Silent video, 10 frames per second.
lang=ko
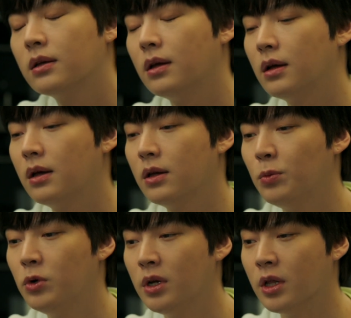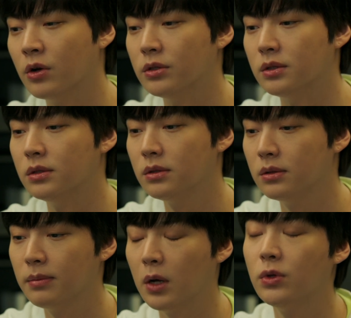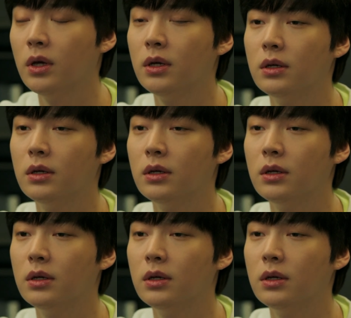걔랑 해결 볼 일이 있거든. 바로 돼?